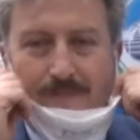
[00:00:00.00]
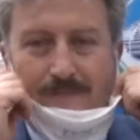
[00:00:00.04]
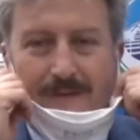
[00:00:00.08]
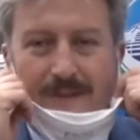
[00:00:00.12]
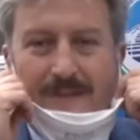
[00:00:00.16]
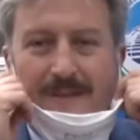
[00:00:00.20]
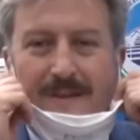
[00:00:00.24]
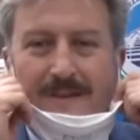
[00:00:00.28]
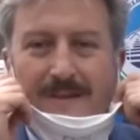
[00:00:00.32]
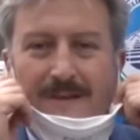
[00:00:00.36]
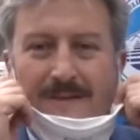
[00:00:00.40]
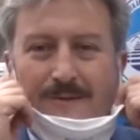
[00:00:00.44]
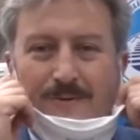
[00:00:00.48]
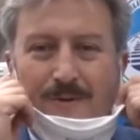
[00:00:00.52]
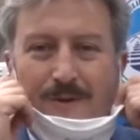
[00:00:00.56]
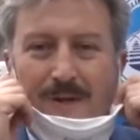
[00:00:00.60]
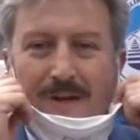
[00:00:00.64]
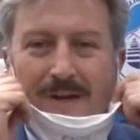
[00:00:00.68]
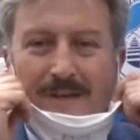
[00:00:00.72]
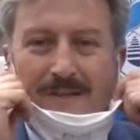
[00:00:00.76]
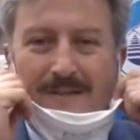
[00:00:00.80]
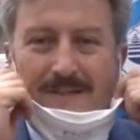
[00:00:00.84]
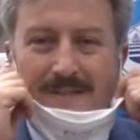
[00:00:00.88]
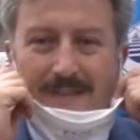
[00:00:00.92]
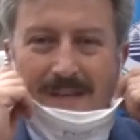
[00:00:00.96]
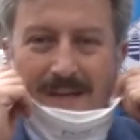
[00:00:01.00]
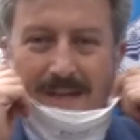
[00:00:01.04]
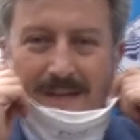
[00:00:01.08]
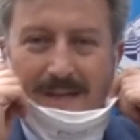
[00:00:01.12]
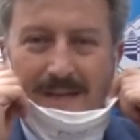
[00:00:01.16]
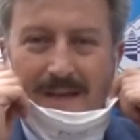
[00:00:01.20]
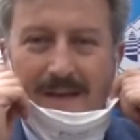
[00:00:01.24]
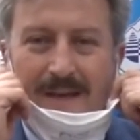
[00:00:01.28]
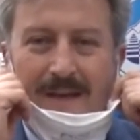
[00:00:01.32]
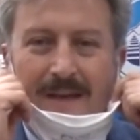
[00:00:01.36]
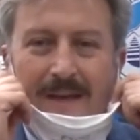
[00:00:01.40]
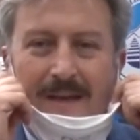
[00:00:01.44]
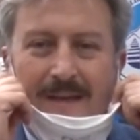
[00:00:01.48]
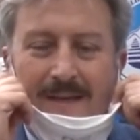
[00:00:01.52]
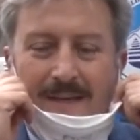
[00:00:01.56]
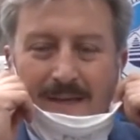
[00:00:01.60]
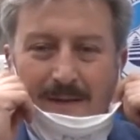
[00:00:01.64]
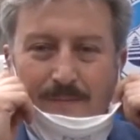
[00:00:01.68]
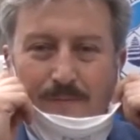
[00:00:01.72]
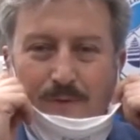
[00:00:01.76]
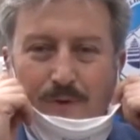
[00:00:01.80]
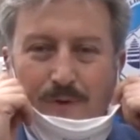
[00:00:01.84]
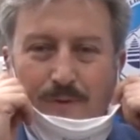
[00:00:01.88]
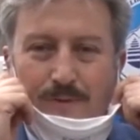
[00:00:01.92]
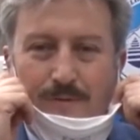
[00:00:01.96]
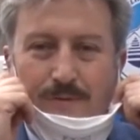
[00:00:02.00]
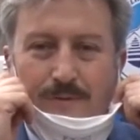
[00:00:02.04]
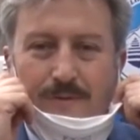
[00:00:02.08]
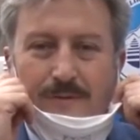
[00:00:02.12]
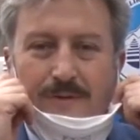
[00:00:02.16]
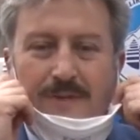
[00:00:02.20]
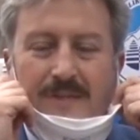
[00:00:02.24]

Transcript: Vatandaş olarak sizler de yapıyorsunuz.